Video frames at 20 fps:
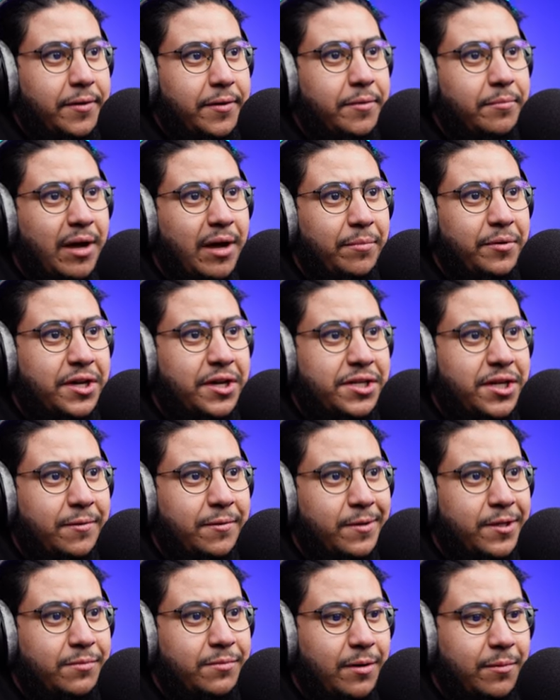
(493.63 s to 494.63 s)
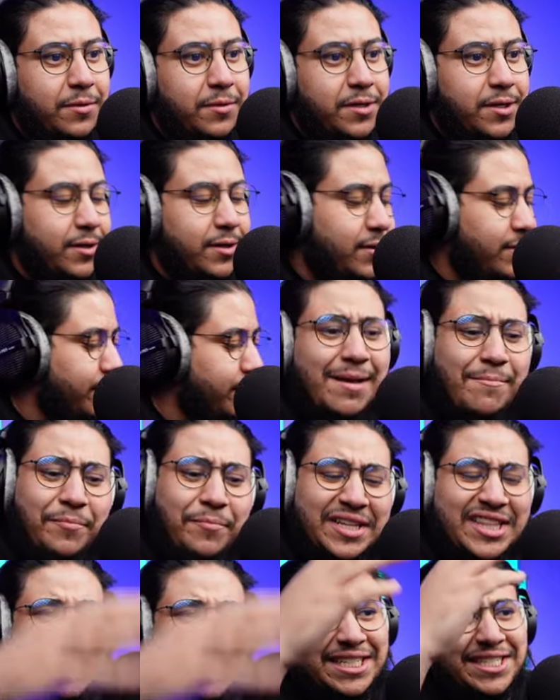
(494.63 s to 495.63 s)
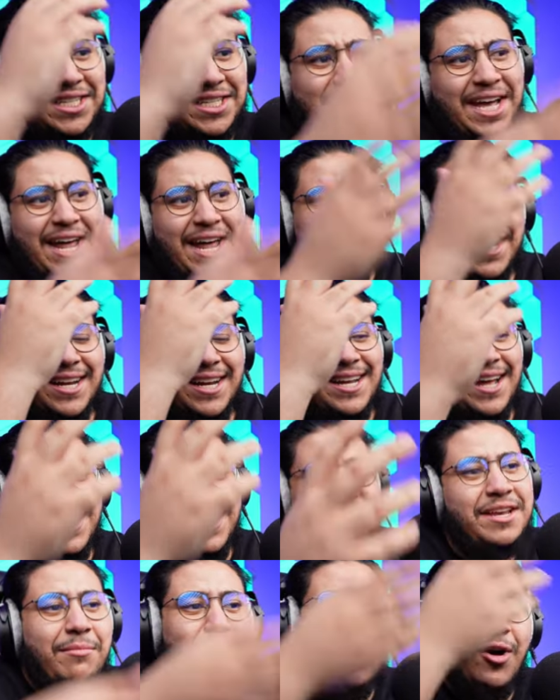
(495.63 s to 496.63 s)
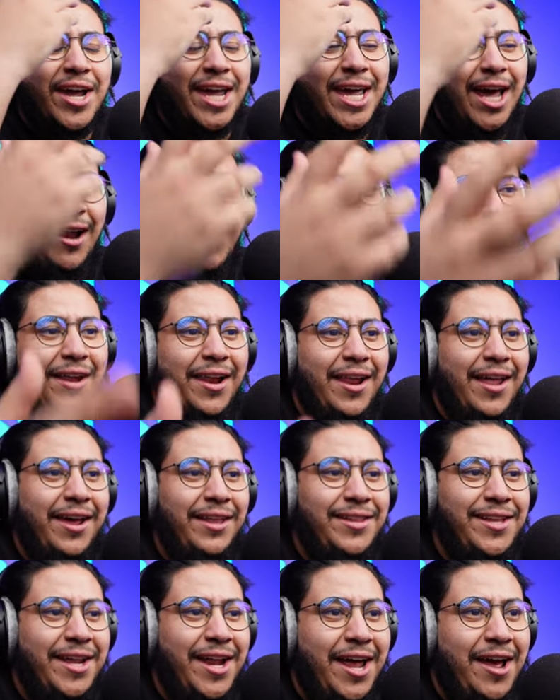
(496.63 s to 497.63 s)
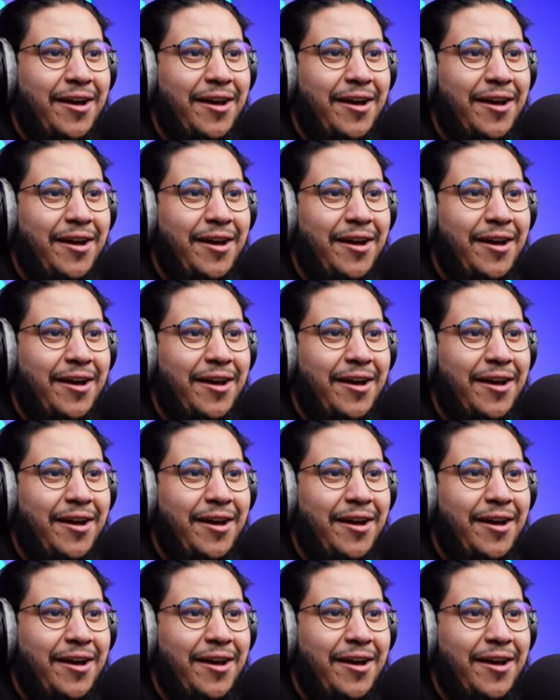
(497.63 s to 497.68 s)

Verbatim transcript: أه، ما بقى شيء بس ما بقى شيء ضبط له السياره يا عيال زي ما وكلنا الله يعطيه